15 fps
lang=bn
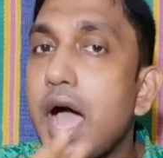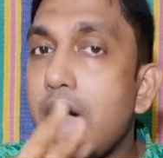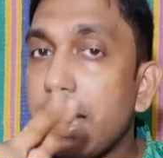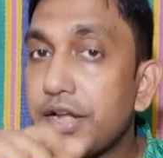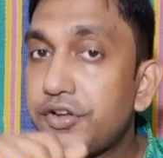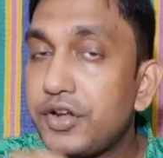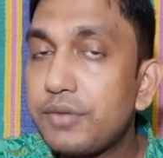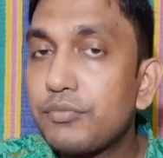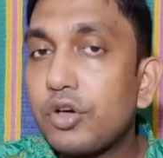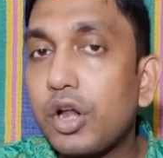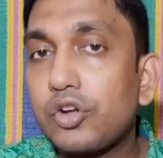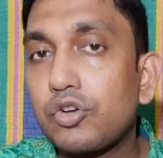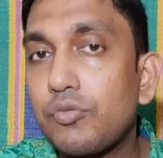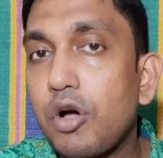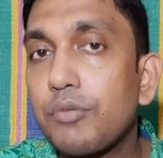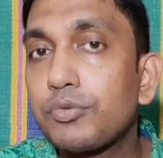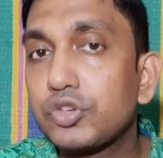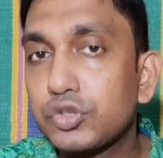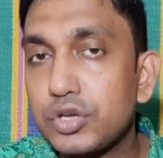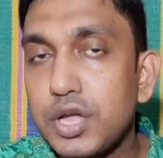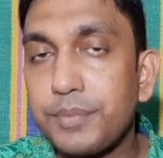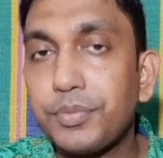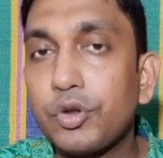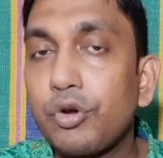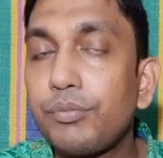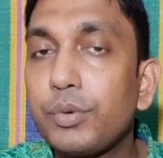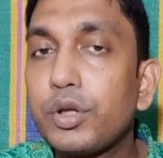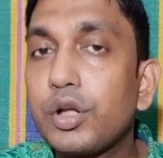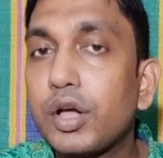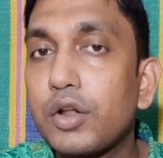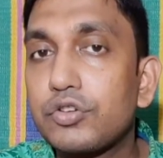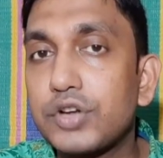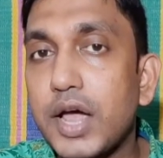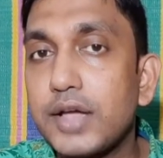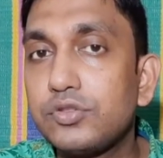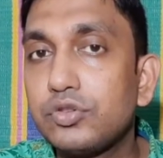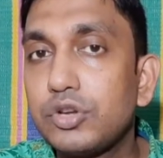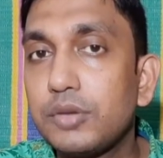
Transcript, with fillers: আর এই ট্রিম করার সময় অবশ্যই আপনার অভিজ্ঞতা আরও সাহায্য